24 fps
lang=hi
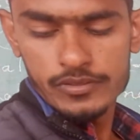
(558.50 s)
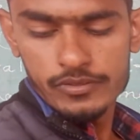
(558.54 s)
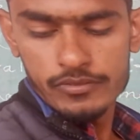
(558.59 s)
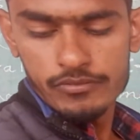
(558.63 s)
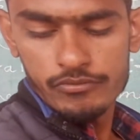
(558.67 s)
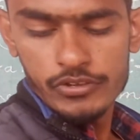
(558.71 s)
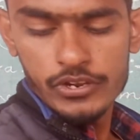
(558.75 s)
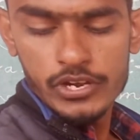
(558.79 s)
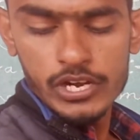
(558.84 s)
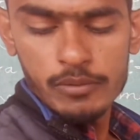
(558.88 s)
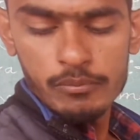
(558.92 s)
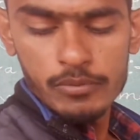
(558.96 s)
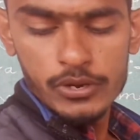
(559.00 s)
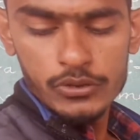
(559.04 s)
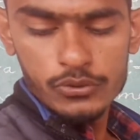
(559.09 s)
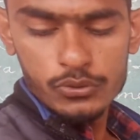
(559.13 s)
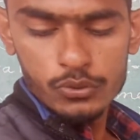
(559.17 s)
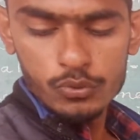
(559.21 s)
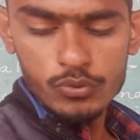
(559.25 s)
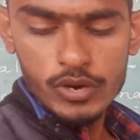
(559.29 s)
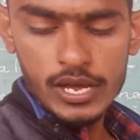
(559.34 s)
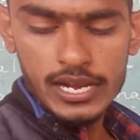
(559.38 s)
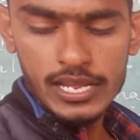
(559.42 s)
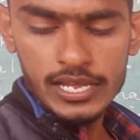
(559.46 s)
फिर नंबर टू
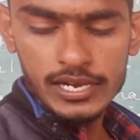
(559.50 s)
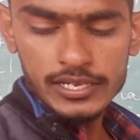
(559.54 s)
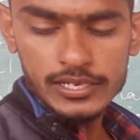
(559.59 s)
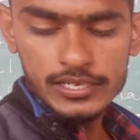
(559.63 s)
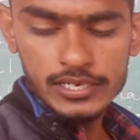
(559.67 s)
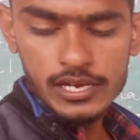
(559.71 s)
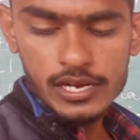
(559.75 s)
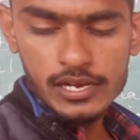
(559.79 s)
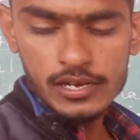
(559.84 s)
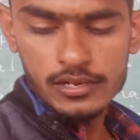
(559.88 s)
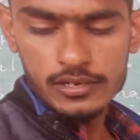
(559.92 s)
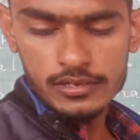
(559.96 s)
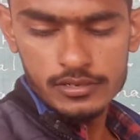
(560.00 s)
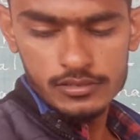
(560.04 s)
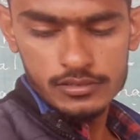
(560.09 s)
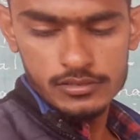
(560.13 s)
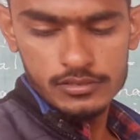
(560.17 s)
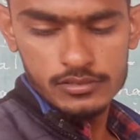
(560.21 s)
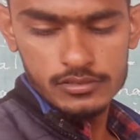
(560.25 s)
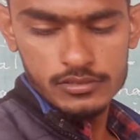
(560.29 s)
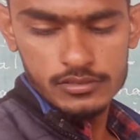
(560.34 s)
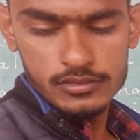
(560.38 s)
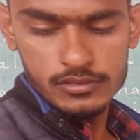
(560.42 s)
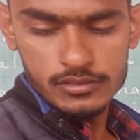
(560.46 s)
वाला लिखना
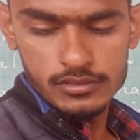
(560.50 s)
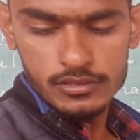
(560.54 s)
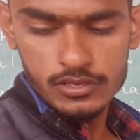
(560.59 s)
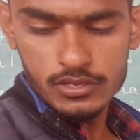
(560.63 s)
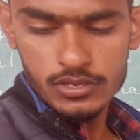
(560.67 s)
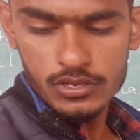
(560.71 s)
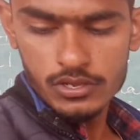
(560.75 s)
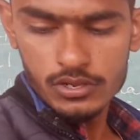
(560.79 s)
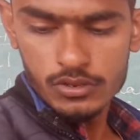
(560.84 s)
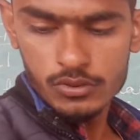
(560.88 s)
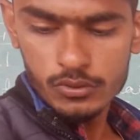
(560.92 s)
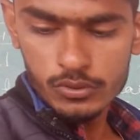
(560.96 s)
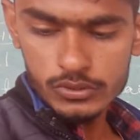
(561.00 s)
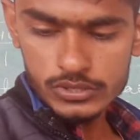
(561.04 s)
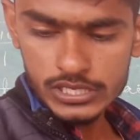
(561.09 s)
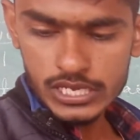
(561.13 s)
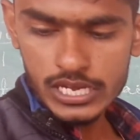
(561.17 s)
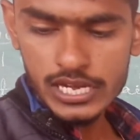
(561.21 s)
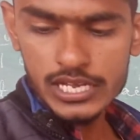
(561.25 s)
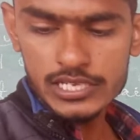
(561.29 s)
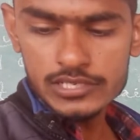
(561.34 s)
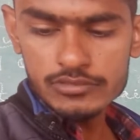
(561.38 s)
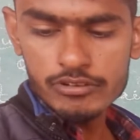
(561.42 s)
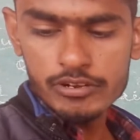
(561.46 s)
उसका
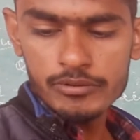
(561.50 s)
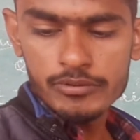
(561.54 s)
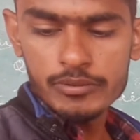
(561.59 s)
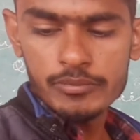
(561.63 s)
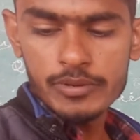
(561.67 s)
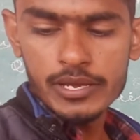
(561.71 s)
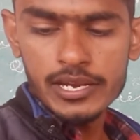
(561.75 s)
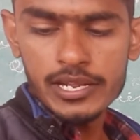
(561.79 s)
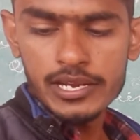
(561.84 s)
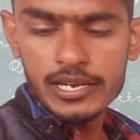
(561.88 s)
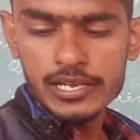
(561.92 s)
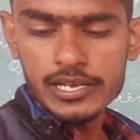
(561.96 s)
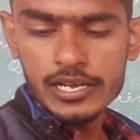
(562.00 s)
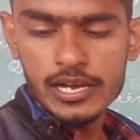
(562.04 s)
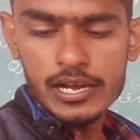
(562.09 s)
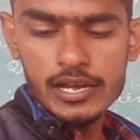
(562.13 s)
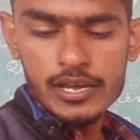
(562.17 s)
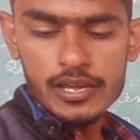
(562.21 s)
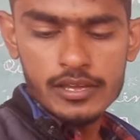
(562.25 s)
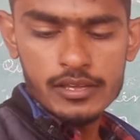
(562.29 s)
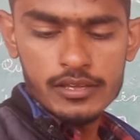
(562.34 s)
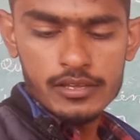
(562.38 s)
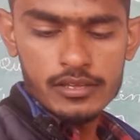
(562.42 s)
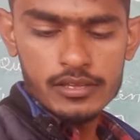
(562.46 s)
आंसर भी मैंने लिखा है
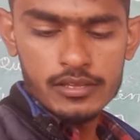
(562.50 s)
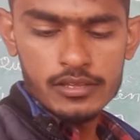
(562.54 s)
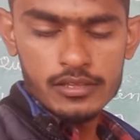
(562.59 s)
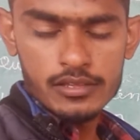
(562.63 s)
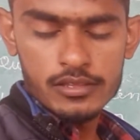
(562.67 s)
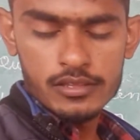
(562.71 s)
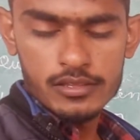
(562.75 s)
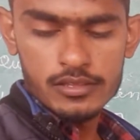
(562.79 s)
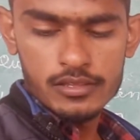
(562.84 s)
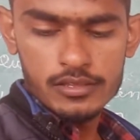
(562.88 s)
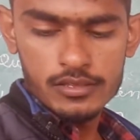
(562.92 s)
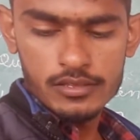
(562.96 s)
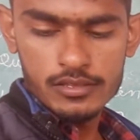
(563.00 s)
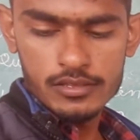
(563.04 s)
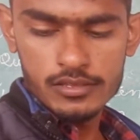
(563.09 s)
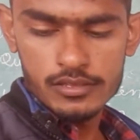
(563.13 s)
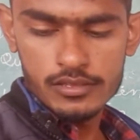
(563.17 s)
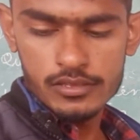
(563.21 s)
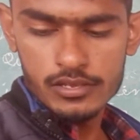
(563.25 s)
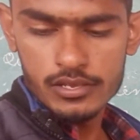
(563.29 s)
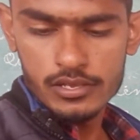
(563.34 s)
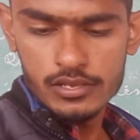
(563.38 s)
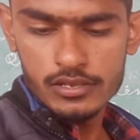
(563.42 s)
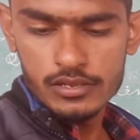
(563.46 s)

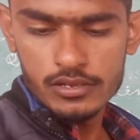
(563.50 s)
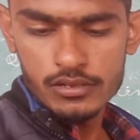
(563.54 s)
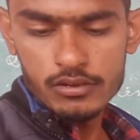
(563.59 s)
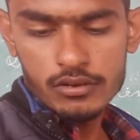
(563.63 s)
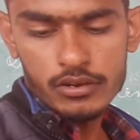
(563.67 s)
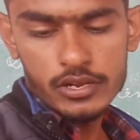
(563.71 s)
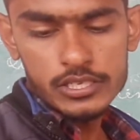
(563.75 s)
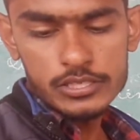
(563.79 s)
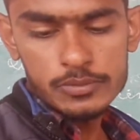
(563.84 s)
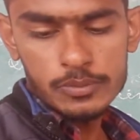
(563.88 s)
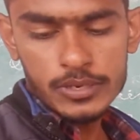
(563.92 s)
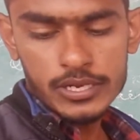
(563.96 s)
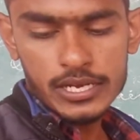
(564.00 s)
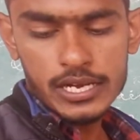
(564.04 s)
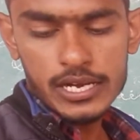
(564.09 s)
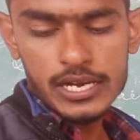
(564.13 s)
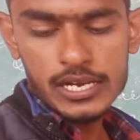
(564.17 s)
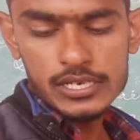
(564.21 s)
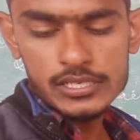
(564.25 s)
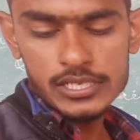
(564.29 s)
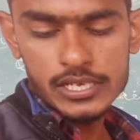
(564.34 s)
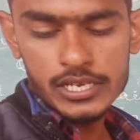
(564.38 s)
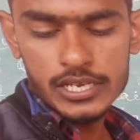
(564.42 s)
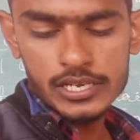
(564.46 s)
और इस प्रकार
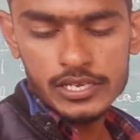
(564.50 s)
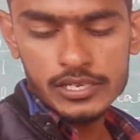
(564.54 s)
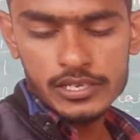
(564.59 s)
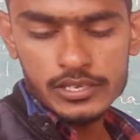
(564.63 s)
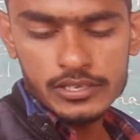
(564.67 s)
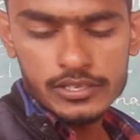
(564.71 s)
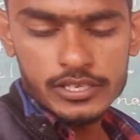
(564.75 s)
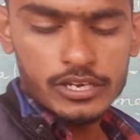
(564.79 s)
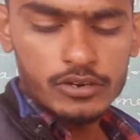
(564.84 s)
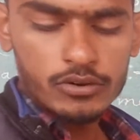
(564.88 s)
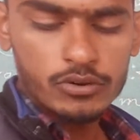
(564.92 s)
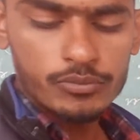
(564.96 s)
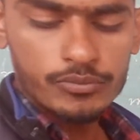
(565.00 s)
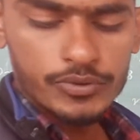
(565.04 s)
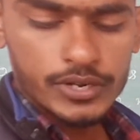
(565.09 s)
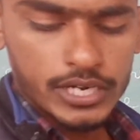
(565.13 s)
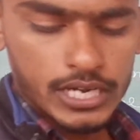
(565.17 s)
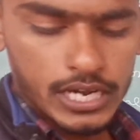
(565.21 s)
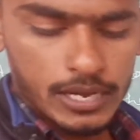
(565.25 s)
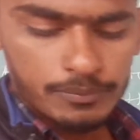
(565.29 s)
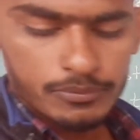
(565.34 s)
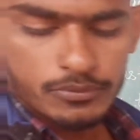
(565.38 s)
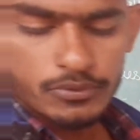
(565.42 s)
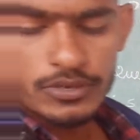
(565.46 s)
से ये होमवर्क आपको